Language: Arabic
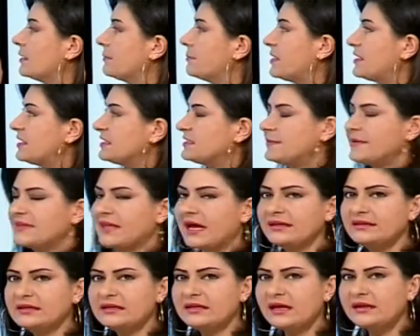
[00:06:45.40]
بالنسبه
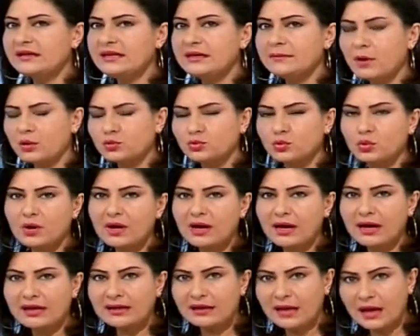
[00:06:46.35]
تحديدا
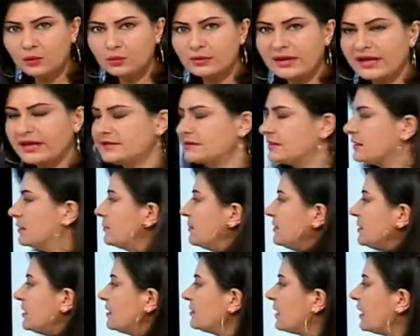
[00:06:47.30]
لموضوع الاولاد
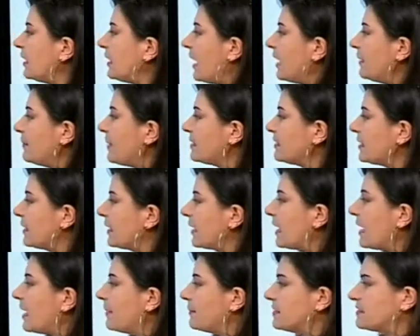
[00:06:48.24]
بدي اطلع على البيت
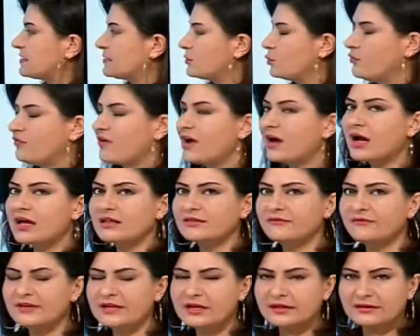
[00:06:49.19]
الخامس
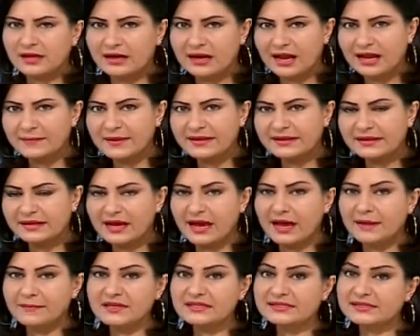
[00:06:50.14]
وفقط فيني اطلع على البيت
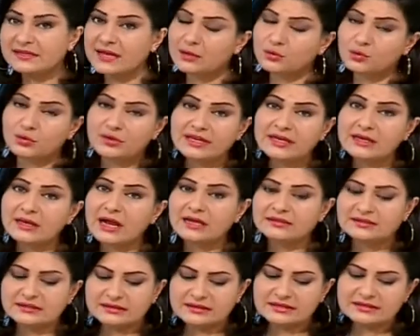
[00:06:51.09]
الخامس لانه لينا
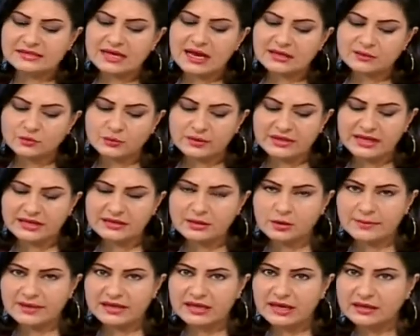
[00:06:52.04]
اعطتني ساعه
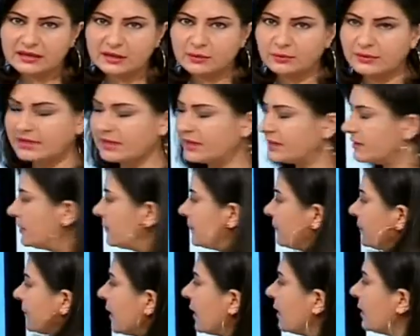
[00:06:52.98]
ولادي ومكان الولاده
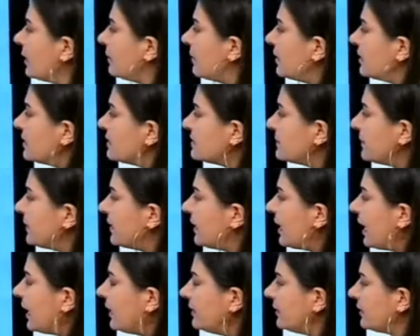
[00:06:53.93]
بالنسبه
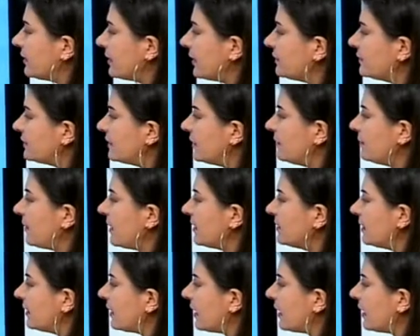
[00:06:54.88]
لك انت البيت